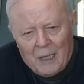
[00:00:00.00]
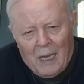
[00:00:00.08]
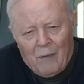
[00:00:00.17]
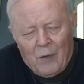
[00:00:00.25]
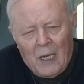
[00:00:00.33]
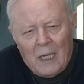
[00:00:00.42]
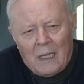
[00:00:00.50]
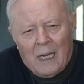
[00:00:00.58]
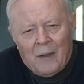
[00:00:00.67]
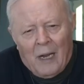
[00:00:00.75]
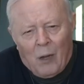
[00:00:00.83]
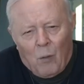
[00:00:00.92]
della
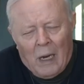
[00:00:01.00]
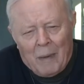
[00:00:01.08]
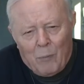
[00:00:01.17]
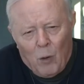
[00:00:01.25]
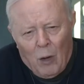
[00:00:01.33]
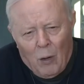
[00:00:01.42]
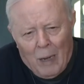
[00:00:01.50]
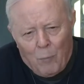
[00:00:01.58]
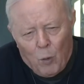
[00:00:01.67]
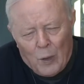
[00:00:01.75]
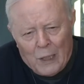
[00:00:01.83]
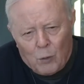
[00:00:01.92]
vita, nella quale abbiamo
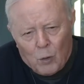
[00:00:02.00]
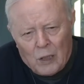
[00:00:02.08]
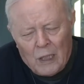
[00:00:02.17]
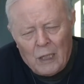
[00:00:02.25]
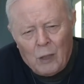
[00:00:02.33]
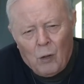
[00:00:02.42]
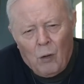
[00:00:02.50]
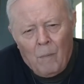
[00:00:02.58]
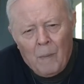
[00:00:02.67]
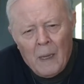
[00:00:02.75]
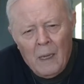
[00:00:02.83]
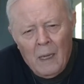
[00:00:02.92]
abolito Dio,
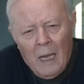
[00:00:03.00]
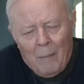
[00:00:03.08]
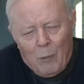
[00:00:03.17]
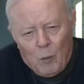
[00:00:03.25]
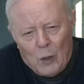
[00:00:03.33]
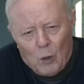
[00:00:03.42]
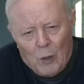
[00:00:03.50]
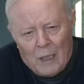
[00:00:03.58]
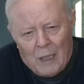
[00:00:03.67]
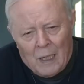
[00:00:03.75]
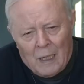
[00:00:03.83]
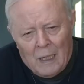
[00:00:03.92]
abolito
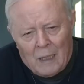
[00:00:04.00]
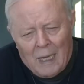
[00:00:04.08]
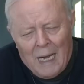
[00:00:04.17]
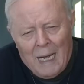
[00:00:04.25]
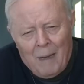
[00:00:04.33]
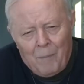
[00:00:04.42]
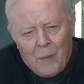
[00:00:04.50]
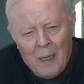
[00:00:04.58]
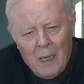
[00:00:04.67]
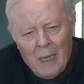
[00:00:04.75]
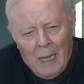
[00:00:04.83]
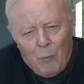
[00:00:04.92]
l'eternità,
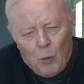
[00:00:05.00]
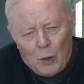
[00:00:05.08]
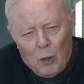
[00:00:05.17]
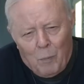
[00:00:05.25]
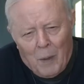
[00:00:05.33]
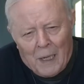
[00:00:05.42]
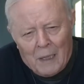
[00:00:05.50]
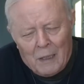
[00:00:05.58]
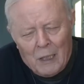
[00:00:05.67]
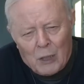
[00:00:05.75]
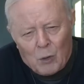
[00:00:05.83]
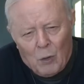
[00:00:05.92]
abolito il
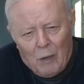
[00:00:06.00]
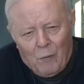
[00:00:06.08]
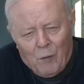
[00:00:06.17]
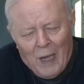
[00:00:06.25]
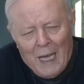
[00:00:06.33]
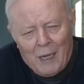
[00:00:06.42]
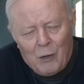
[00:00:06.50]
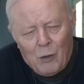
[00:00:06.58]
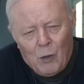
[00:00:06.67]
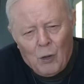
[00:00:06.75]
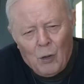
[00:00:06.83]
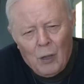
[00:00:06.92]
paradiso,
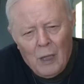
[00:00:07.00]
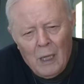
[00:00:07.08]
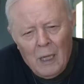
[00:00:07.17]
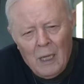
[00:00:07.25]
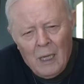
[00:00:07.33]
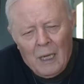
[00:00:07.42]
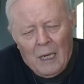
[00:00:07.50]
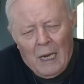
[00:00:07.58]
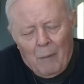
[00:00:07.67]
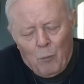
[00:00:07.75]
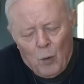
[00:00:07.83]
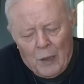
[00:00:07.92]
l'inferno e
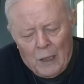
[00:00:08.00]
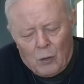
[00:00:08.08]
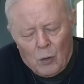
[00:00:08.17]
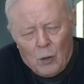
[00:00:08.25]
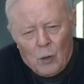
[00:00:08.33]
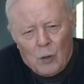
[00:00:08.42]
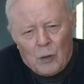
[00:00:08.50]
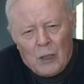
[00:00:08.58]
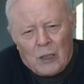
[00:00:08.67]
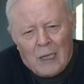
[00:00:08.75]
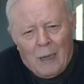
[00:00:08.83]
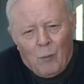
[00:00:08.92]
abolito
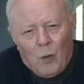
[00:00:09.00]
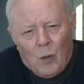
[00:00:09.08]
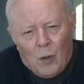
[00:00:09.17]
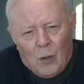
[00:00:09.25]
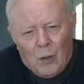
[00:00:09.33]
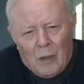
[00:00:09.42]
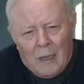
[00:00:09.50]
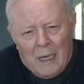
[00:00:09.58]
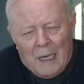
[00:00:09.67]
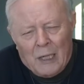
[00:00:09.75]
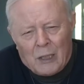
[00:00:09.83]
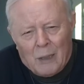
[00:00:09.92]
diciamo, la
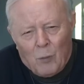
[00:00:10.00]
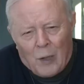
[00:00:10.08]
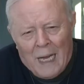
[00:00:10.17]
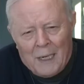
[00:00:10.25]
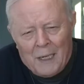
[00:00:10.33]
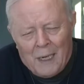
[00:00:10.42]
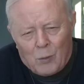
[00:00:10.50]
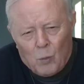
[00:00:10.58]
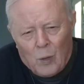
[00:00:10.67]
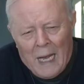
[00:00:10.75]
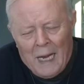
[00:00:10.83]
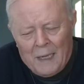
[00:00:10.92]
legge morale
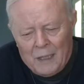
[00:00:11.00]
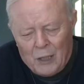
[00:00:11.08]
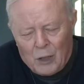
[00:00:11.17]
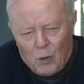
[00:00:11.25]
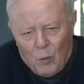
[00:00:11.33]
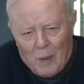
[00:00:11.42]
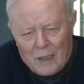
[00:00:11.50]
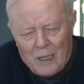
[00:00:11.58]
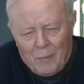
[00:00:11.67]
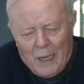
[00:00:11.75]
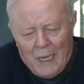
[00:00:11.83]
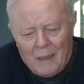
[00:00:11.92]
naturale, i dieci
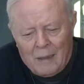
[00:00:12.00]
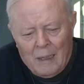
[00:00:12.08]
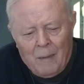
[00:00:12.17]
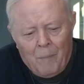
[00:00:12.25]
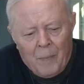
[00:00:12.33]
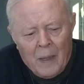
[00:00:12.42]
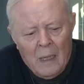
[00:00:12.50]
comandamenti